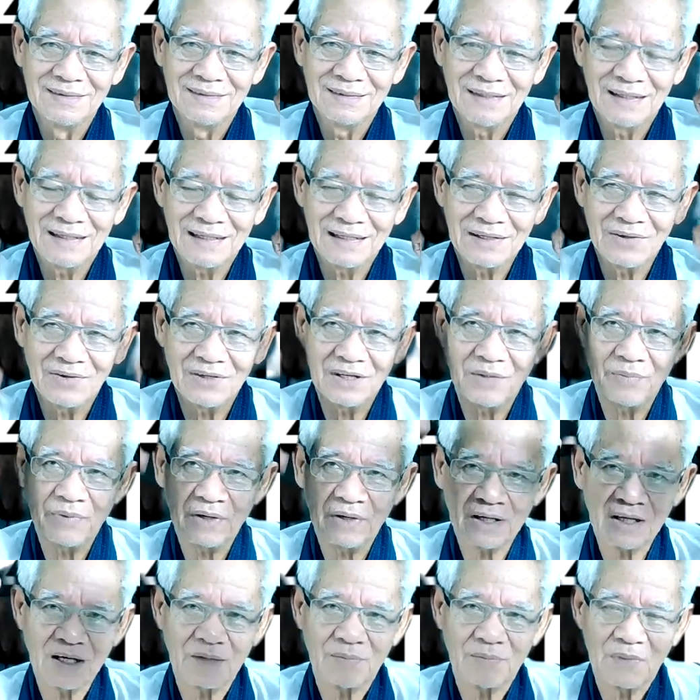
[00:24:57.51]
ให้เขาได้ไป
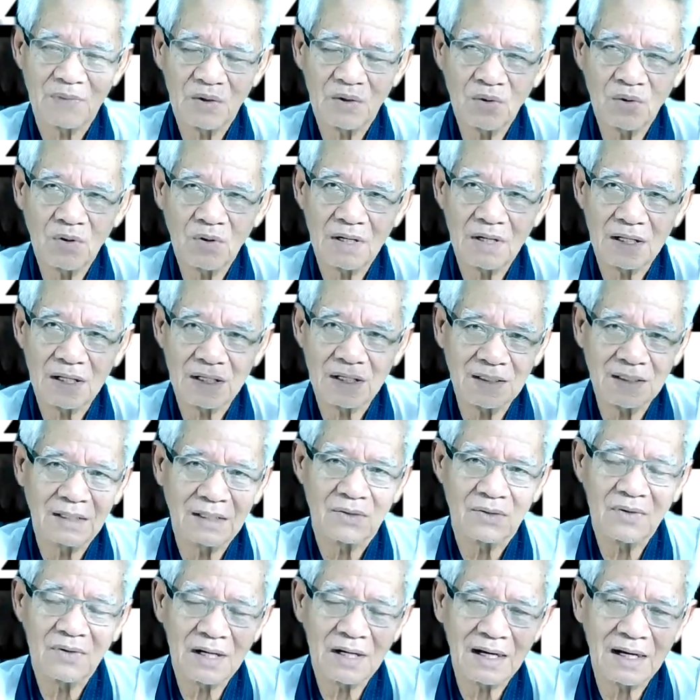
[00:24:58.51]
เก็บเอารายละเอียด
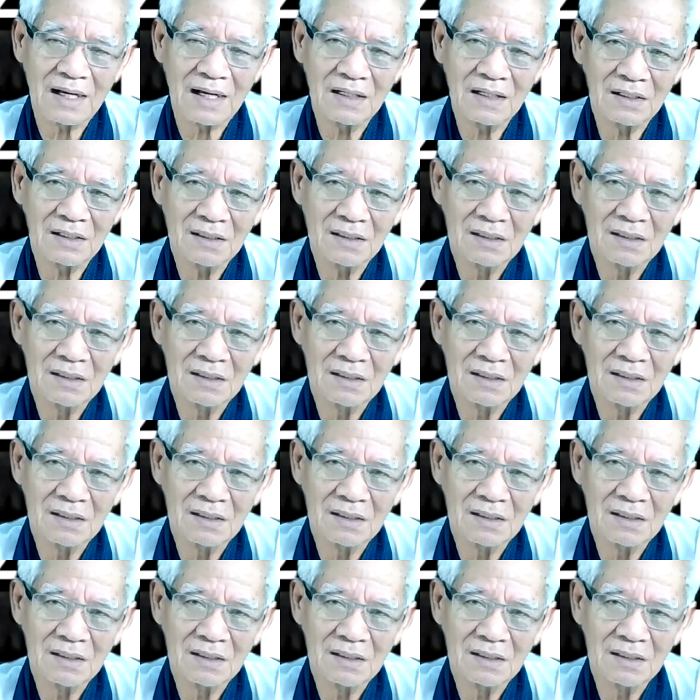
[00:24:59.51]
ของการ